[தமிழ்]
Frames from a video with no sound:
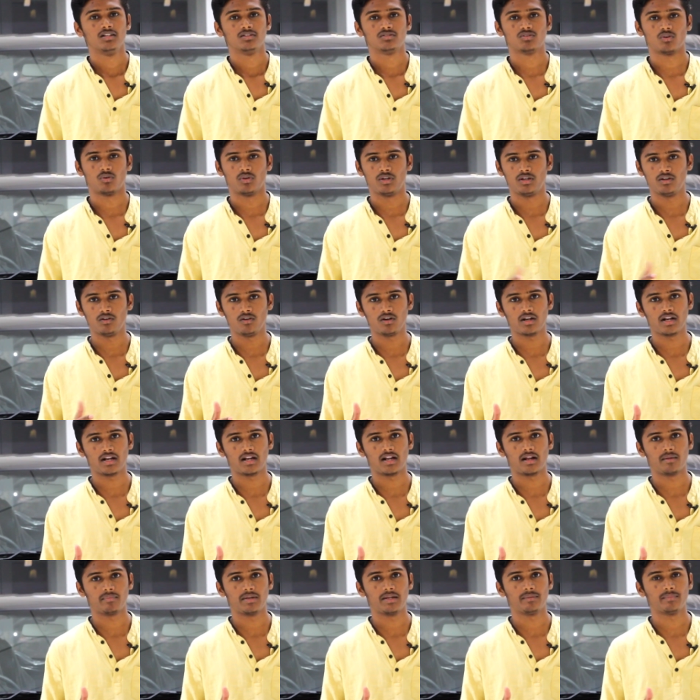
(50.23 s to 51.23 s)
ஸோ இன்னொன்று
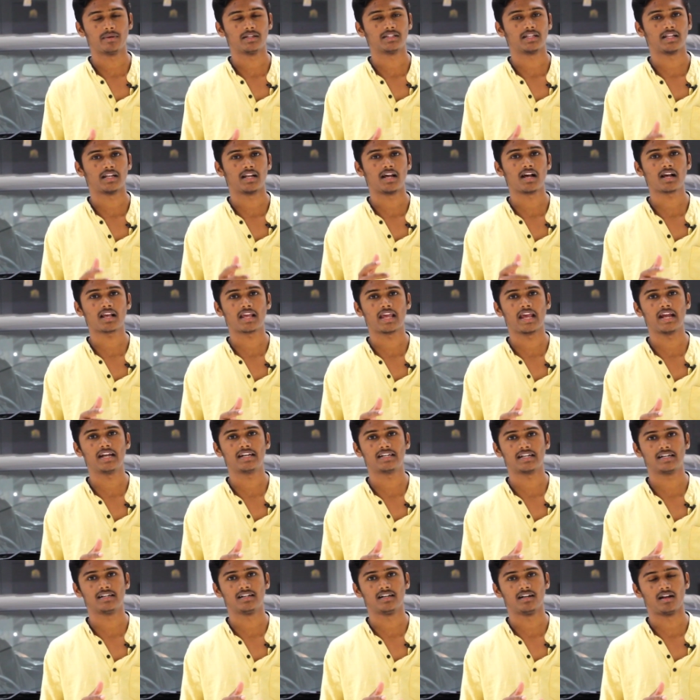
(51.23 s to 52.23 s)
என்ன அப்படின்னு பார்த்தீங்கன்னா கே
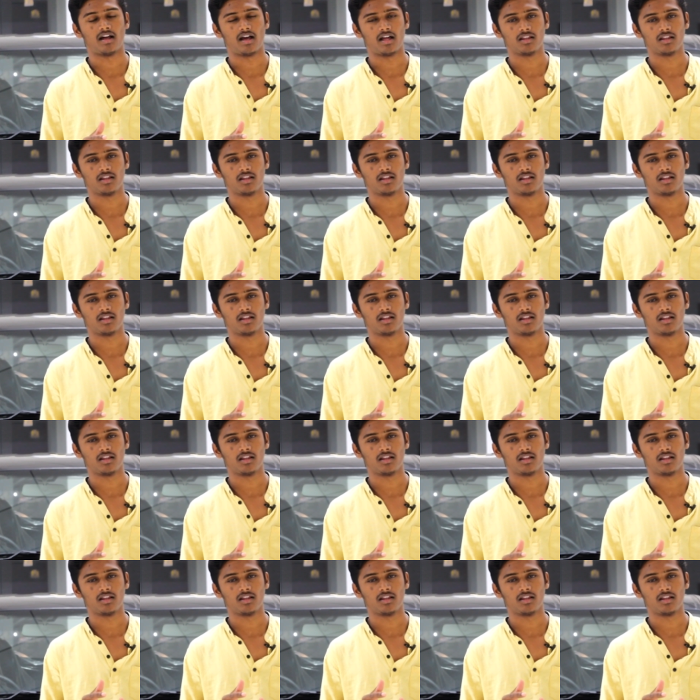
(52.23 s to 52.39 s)
டென்